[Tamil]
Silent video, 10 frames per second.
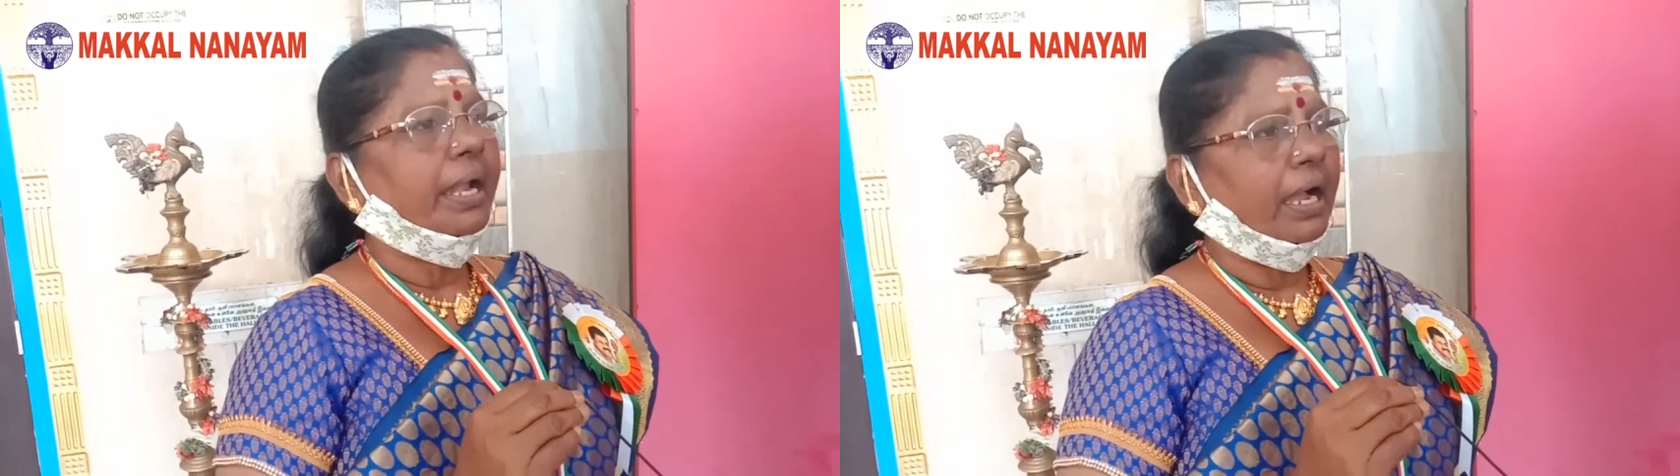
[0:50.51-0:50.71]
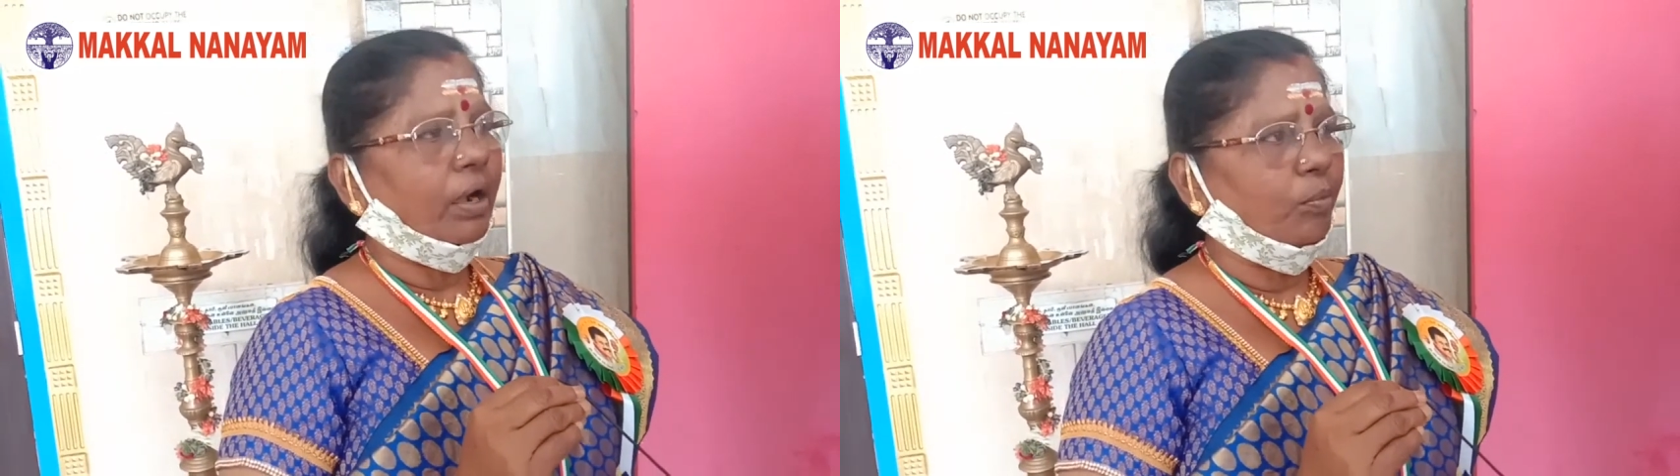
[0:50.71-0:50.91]

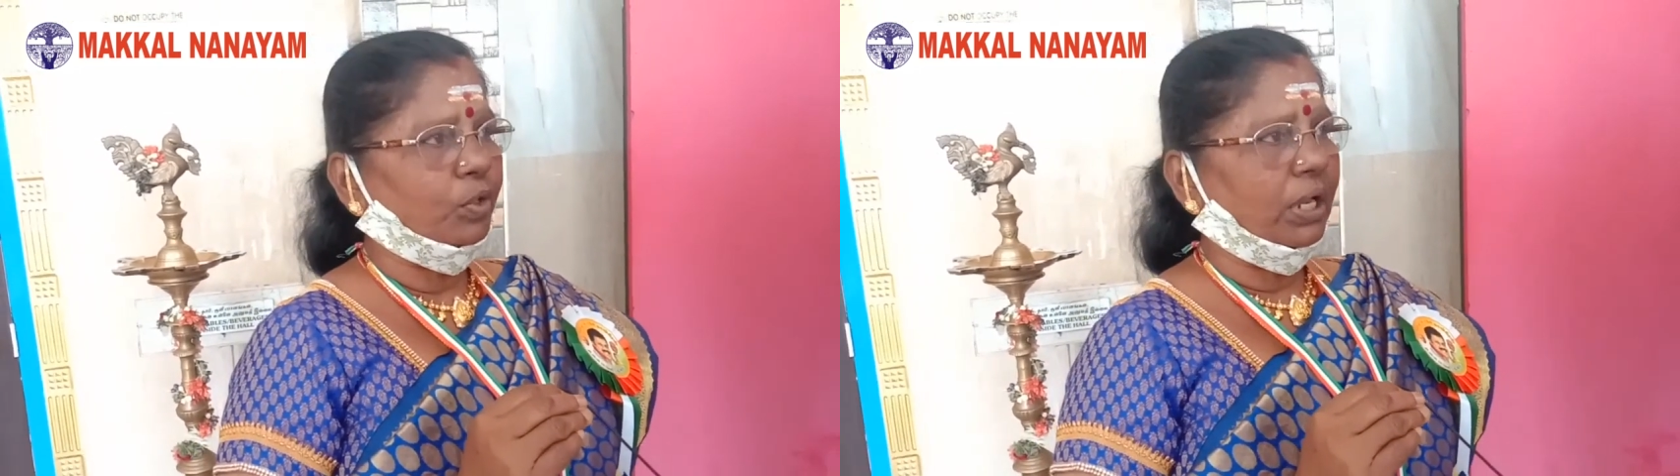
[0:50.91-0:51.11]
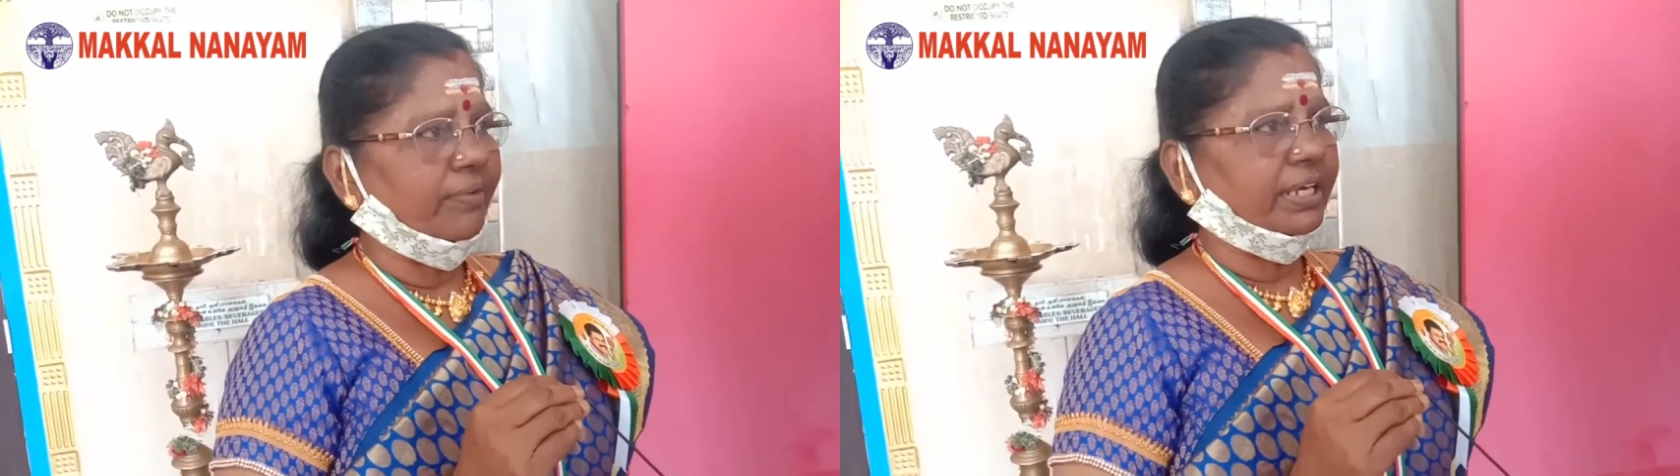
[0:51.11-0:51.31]
நாங்கள்
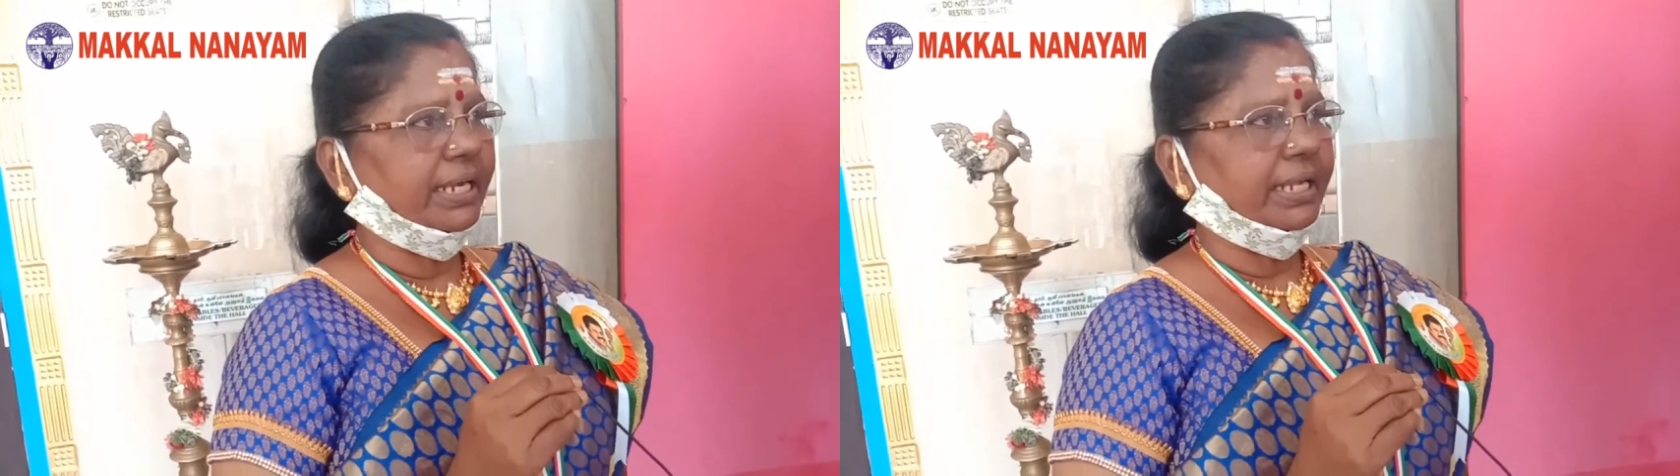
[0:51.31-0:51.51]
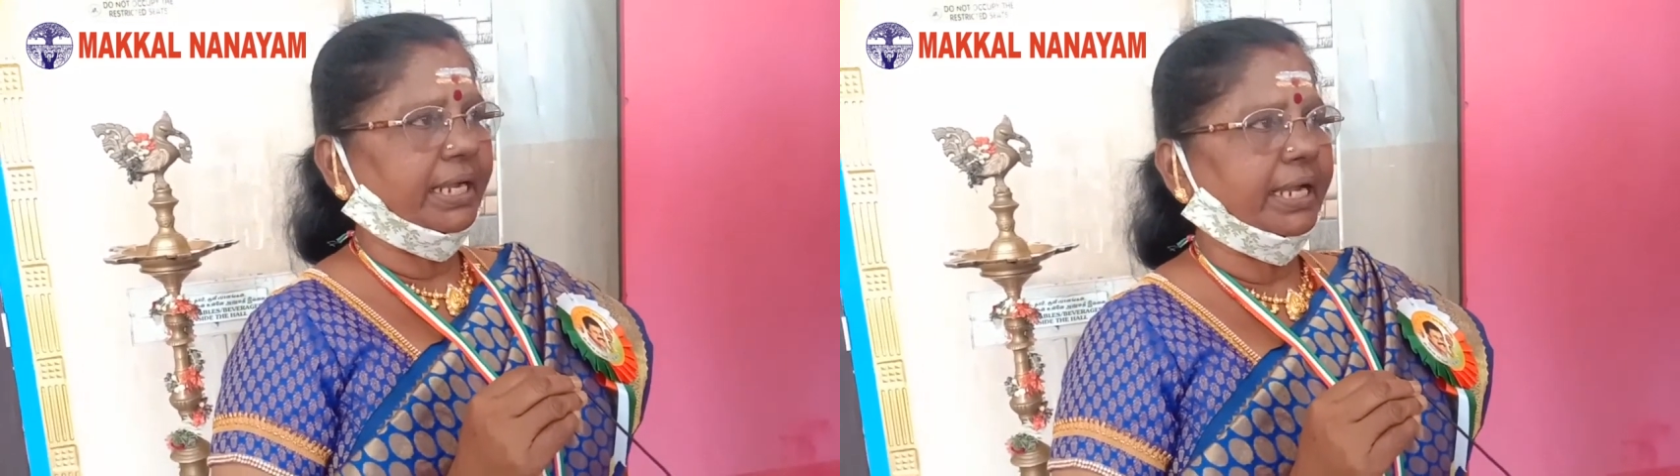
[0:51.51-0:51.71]

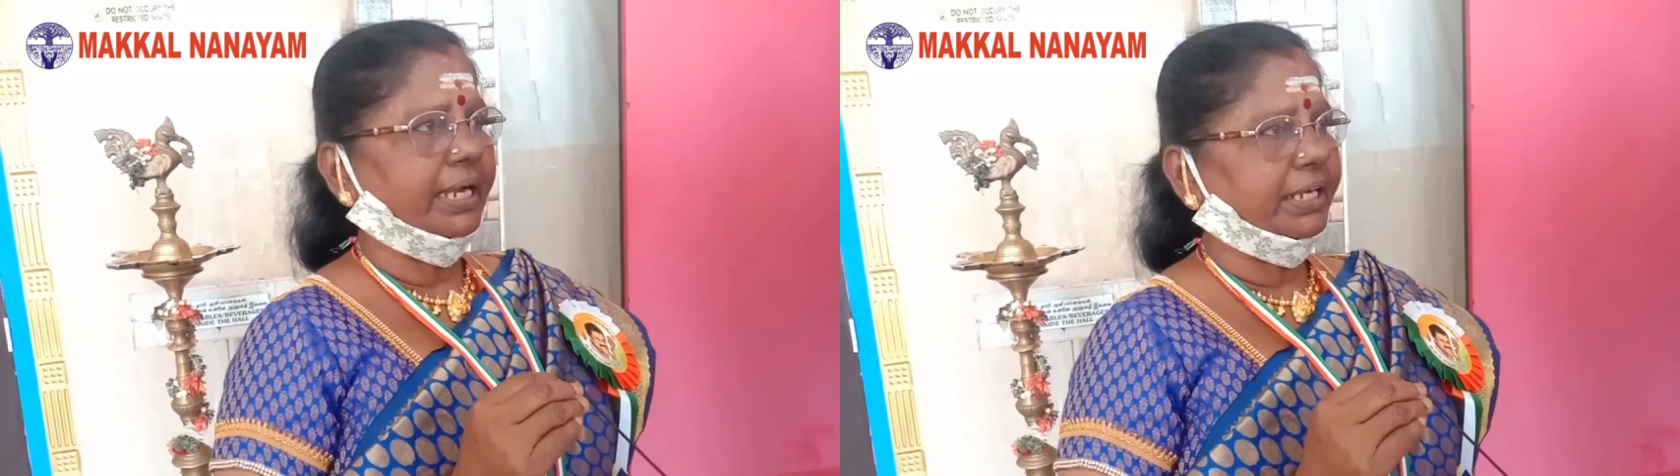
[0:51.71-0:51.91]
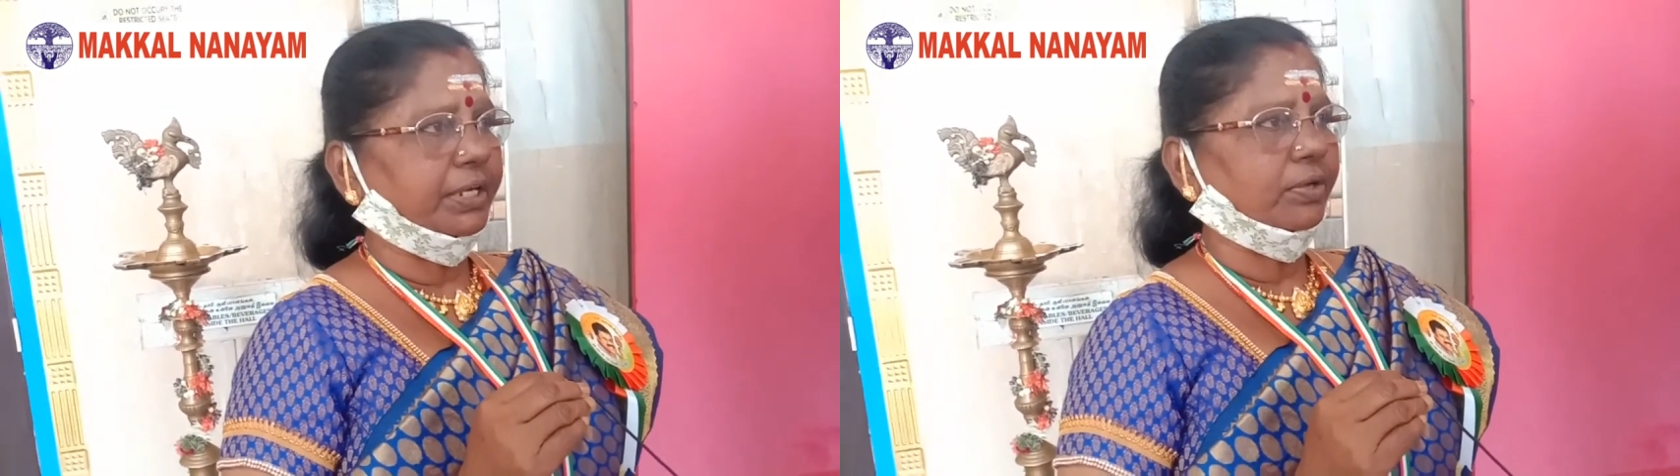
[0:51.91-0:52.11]
முதல்வர்கிட்ட
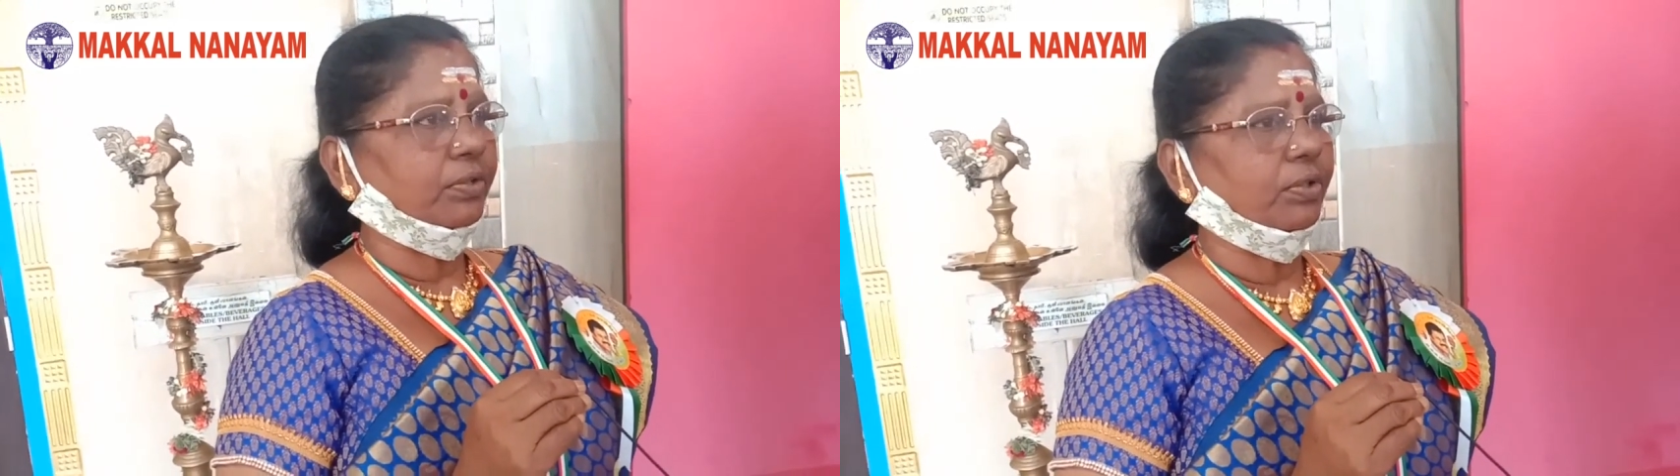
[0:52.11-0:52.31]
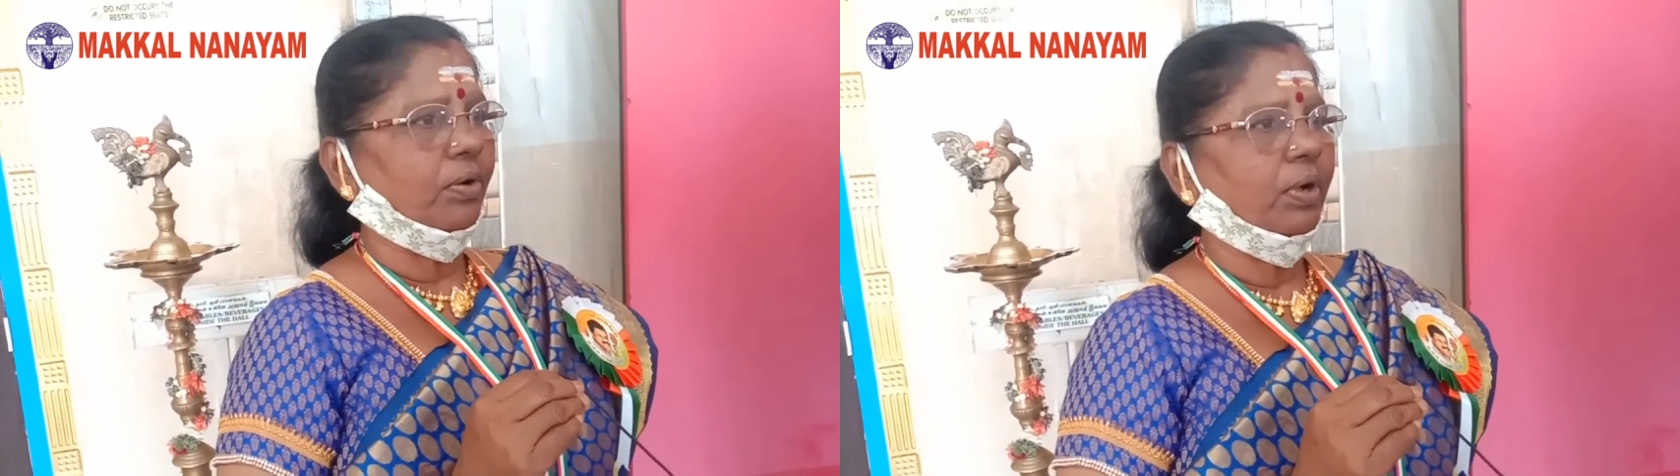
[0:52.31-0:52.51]
கேட்டுட்டு
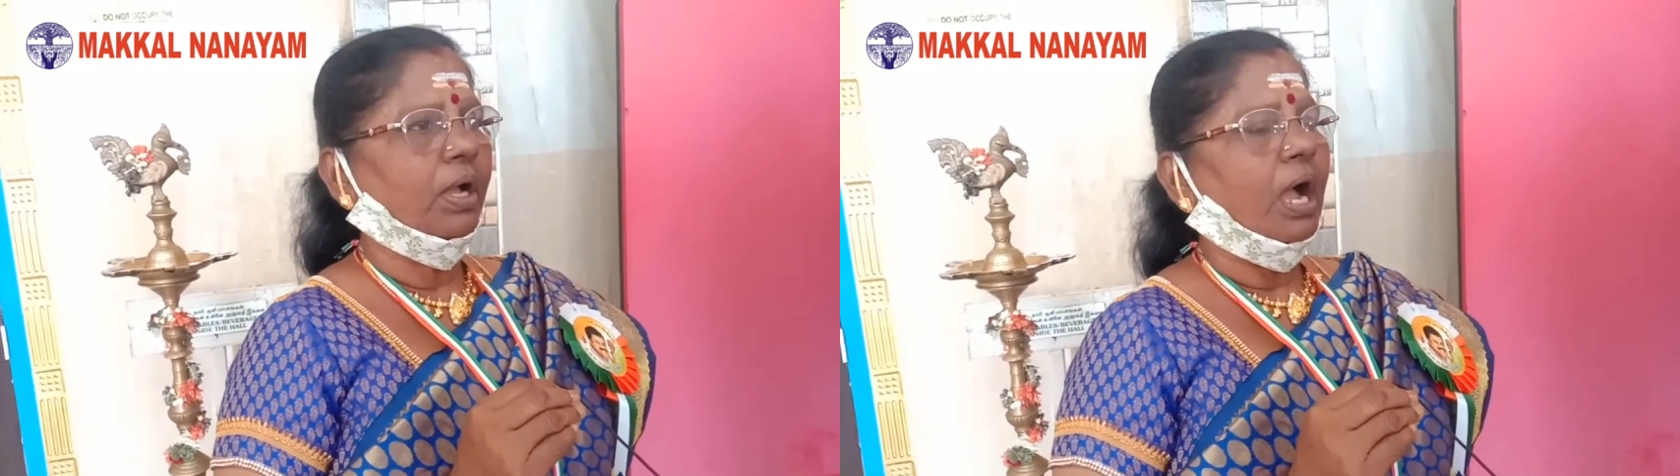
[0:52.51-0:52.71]
இருந்தோம்